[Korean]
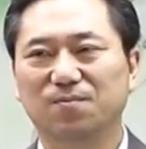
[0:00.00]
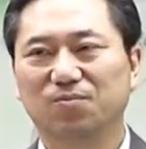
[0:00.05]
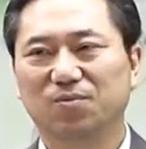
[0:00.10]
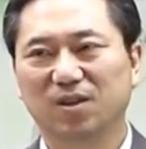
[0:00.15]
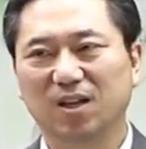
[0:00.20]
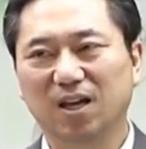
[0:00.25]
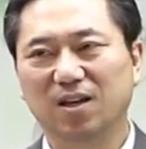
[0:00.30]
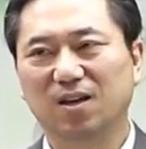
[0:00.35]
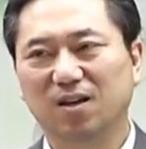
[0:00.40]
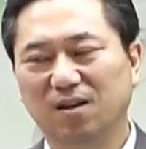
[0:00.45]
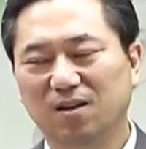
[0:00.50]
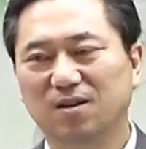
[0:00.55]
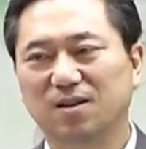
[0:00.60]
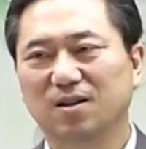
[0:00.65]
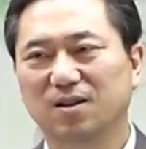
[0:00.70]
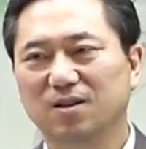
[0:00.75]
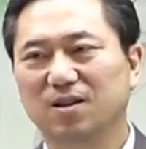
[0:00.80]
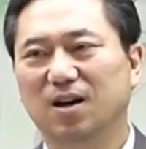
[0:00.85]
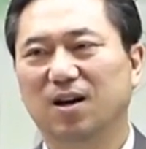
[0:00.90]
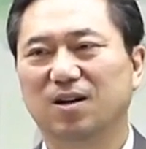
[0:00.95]
내일
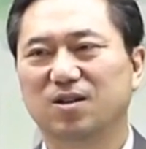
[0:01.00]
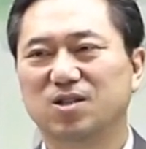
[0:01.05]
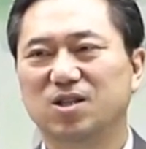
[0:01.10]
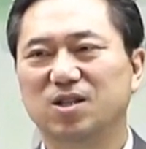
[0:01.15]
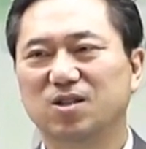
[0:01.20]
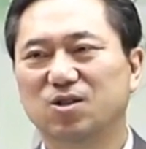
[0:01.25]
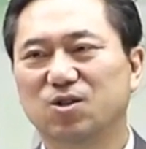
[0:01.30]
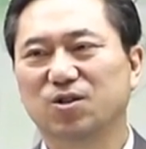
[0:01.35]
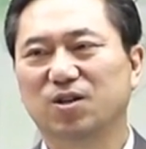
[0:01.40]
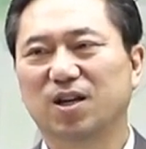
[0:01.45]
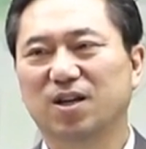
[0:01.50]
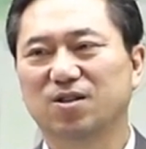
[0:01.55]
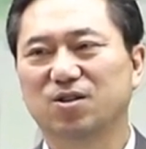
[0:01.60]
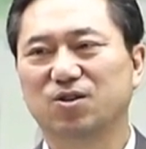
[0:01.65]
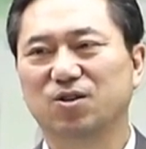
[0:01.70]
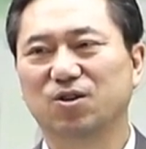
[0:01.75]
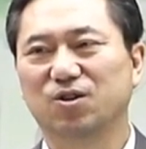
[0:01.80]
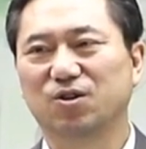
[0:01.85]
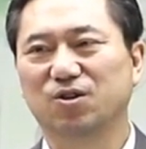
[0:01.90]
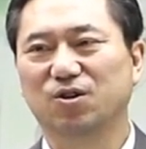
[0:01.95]
아,
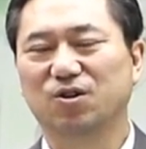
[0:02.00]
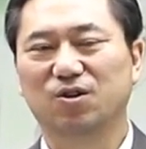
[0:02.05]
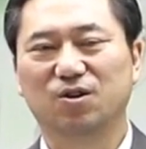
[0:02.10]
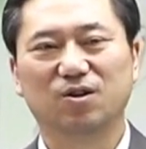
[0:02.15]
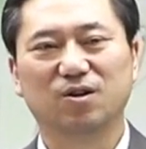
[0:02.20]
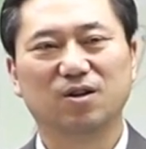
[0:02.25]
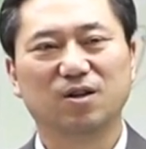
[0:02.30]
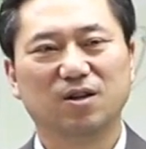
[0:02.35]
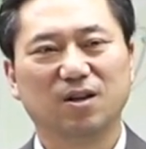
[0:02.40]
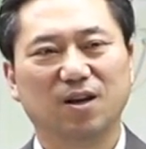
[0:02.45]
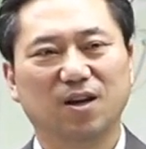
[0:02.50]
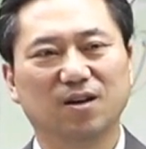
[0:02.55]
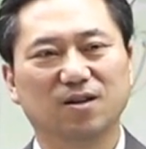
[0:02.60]
시청에서 여러 예,